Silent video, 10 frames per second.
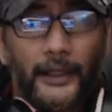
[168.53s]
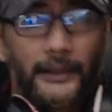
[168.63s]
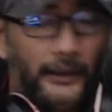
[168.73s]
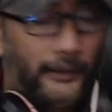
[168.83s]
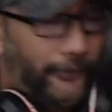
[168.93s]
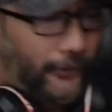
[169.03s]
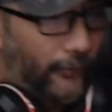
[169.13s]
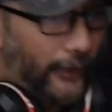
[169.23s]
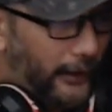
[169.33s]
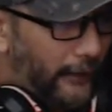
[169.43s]
diajak teman
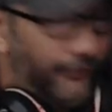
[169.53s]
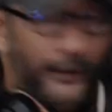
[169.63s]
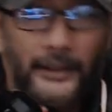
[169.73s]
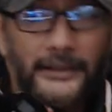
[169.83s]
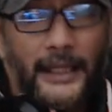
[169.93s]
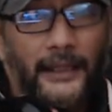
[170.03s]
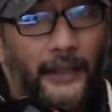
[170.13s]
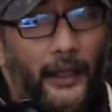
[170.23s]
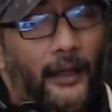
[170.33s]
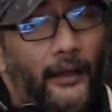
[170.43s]
gue ke fitness
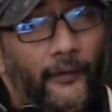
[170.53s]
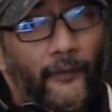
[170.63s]
center